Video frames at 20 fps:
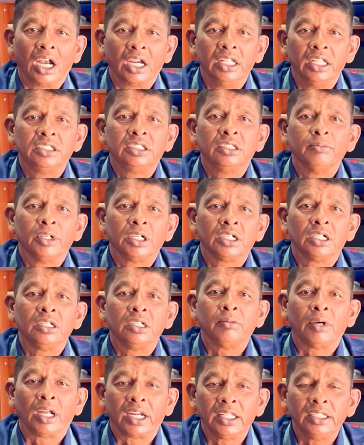அனைத்து
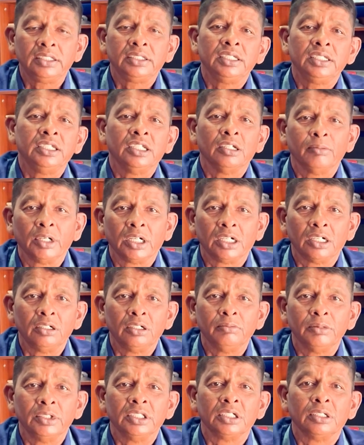மக்களும் அனைத்து இன
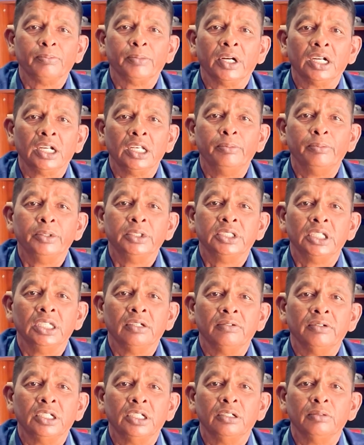மக்களும் இதுக்கு பங்களிப்பு செய்ய
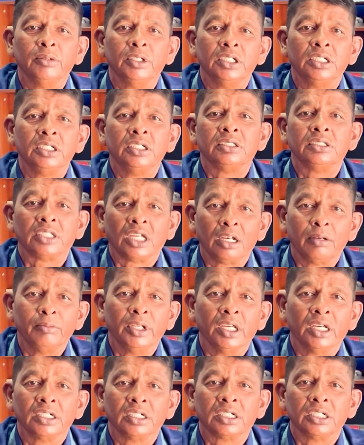வேண்டும் என்று
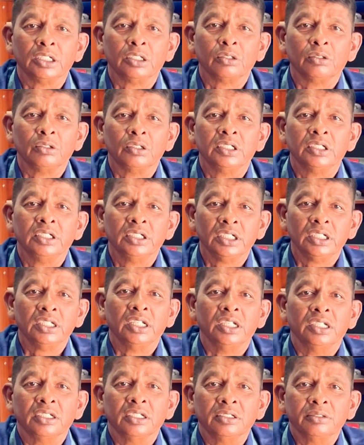தாழ்மையாக கேட்டுக்கொள்கின்றேன்
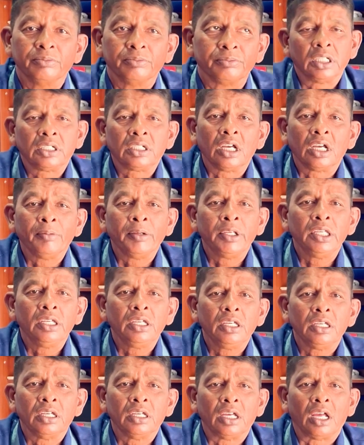நன்றி
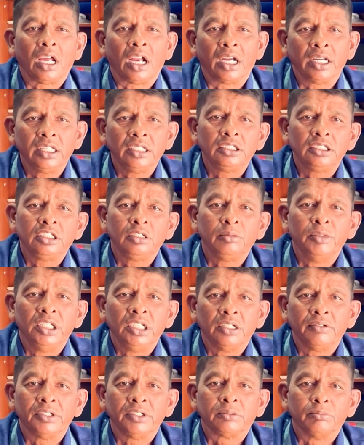கேட்காமையே அனைத்து
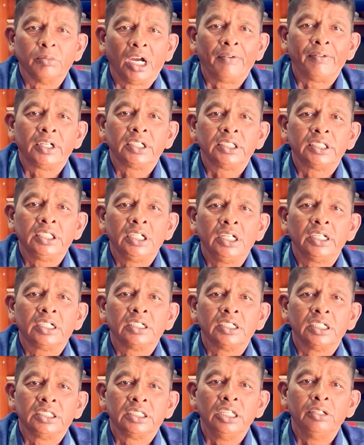மீனவ மாவட்டத்தில்
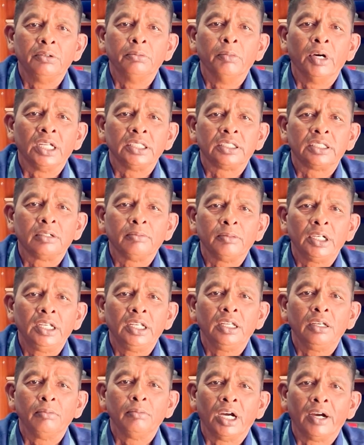இருக்கின்ற தீவு
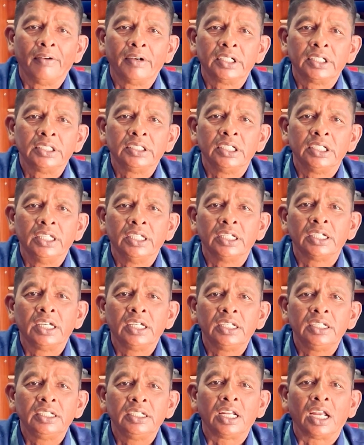மாத்திரமல்ல மாவட்டத்தில்
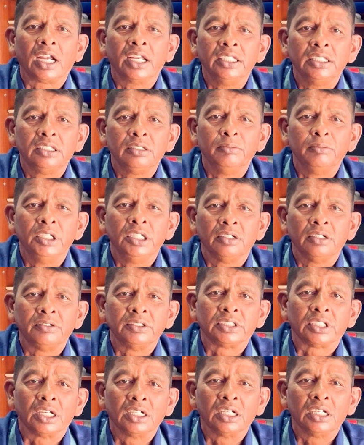இயங்குகின்ற அனைத்து மீனவ
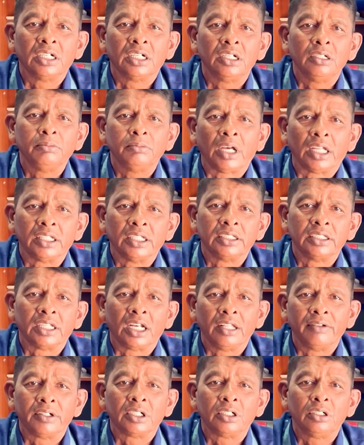சங்கங்களும் அதன்
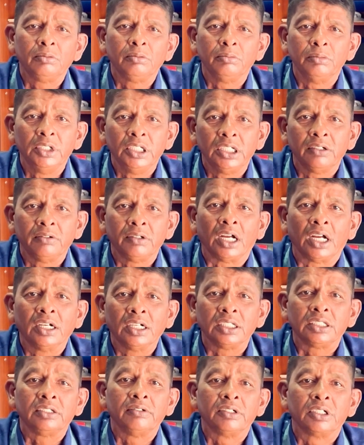தலைவர்களும் மீனவ
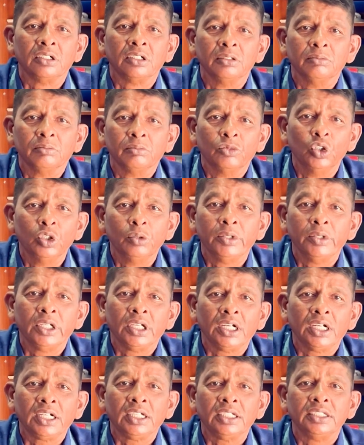அங்கத்தவர்களும்
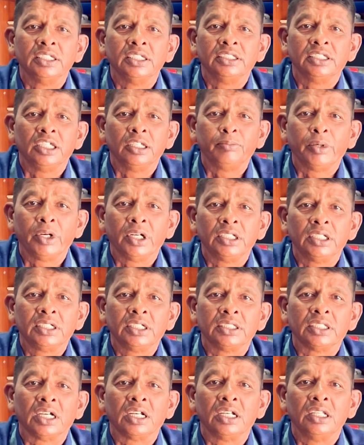முழுமையாக இந்த
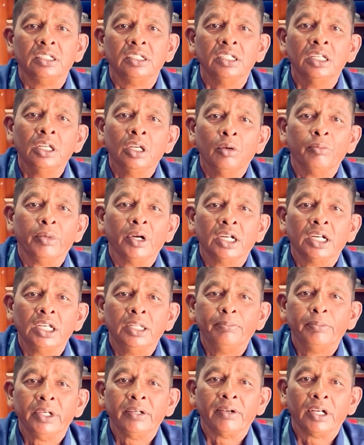செயற்பாட்டுக்கு தங்களது
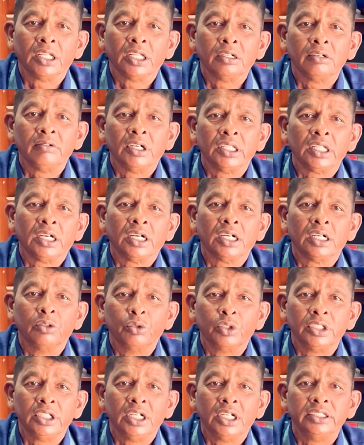பங்களிப்பை வழங்குவதாக
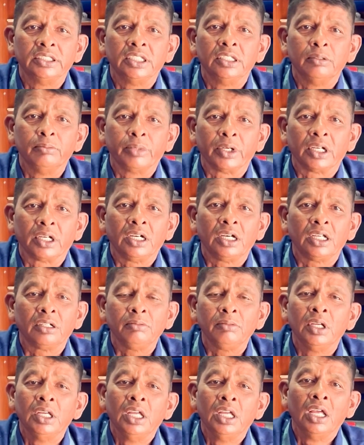உறுதியளித்ததன்
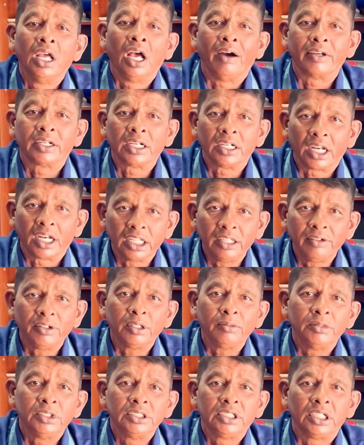பிரகாரம் அவர்கள்
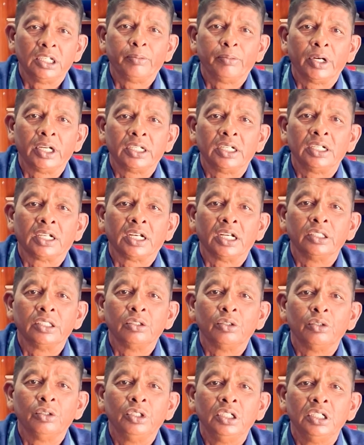அனைவரும் இந்த செயற்பாட்டில்
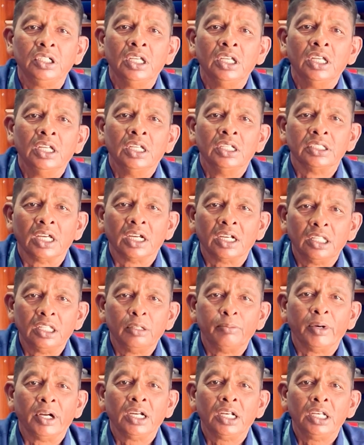கலந்து கொண்டு
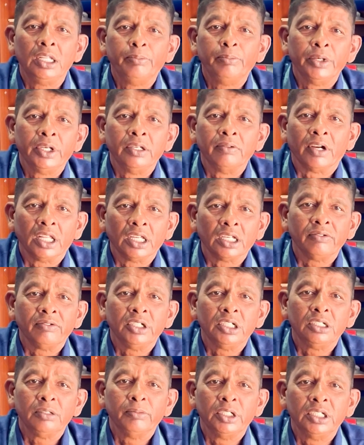தங்களது பங்களிப்பை வழங்க
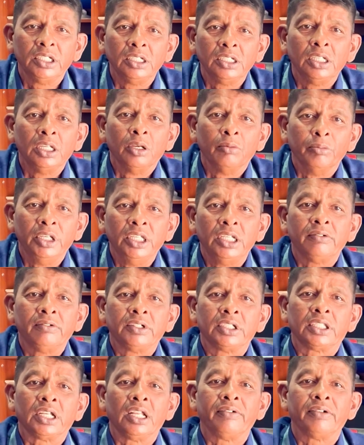வேண்டும் என்று
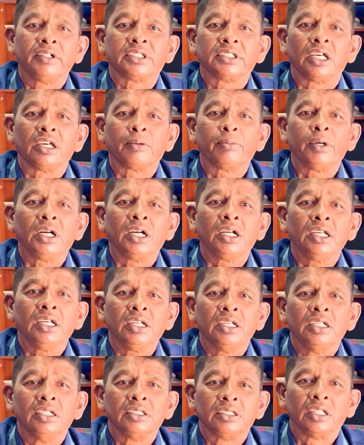மீனவ தலைவர் சார்பாக
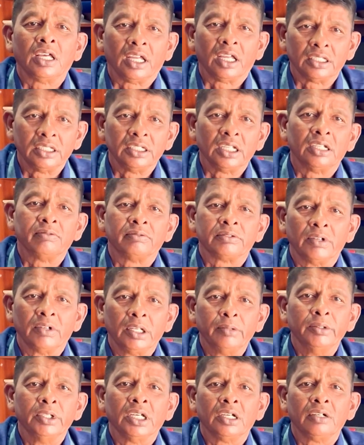அதை நான்
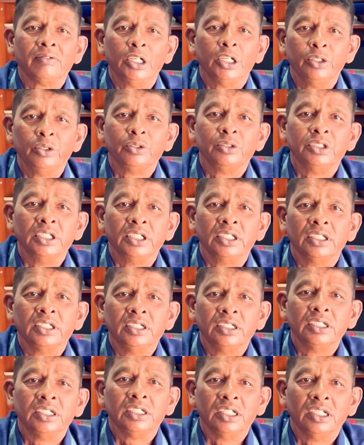வலிமையாக வலியுறுத்தி
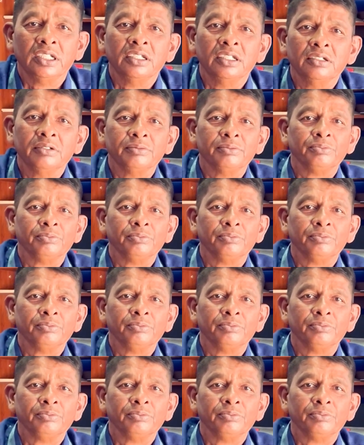நிற்கின்றேன் நன்றி